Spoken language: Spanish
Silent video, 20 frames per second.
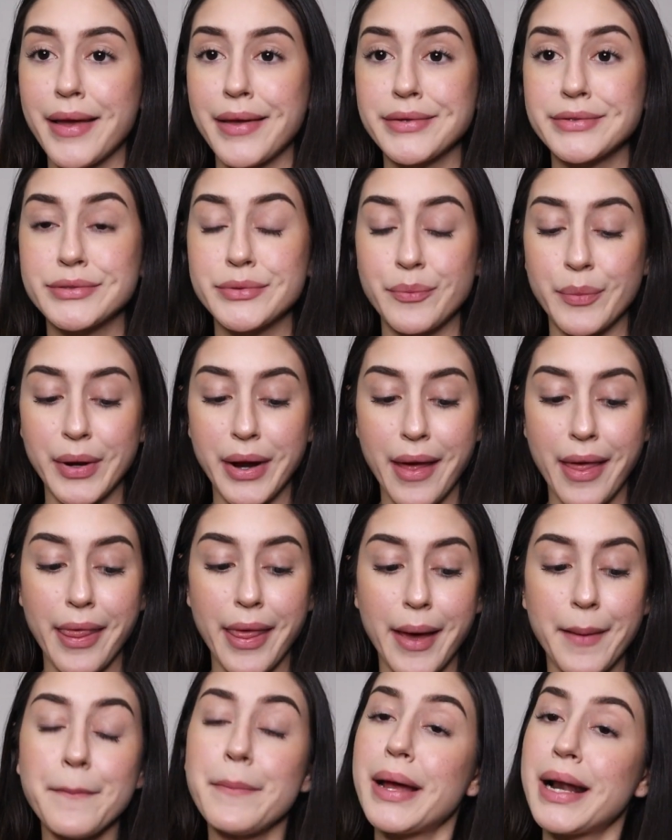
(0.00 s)

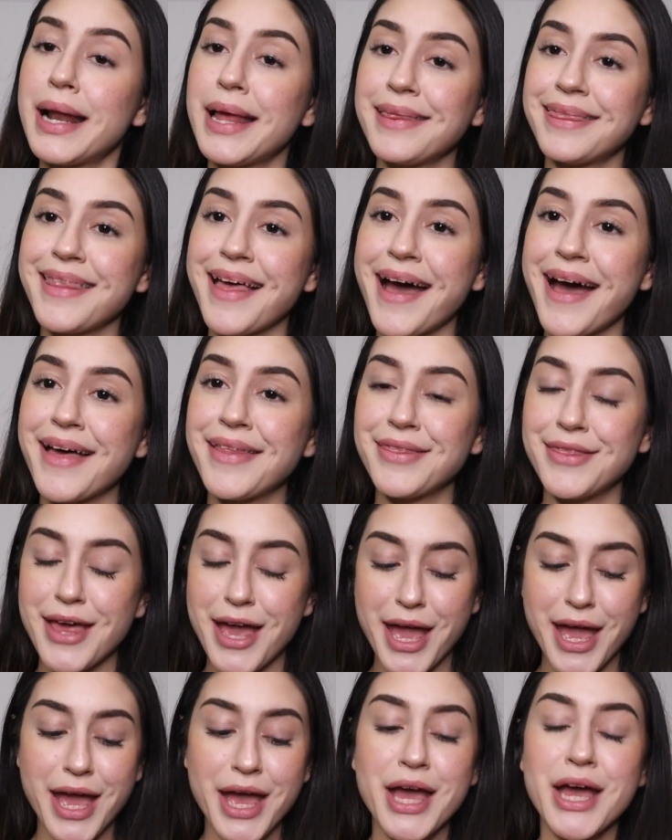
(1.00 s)
esperada paleta
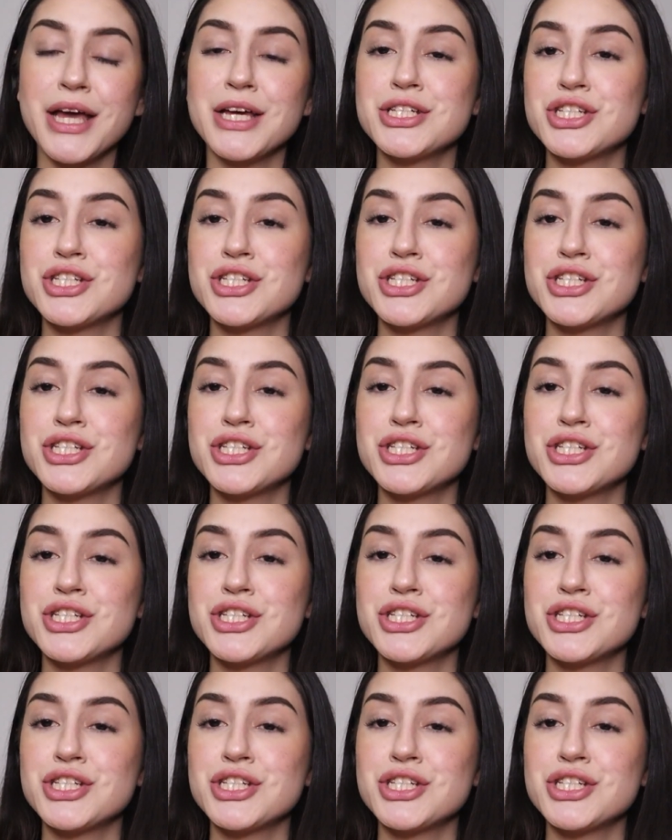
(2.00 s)
de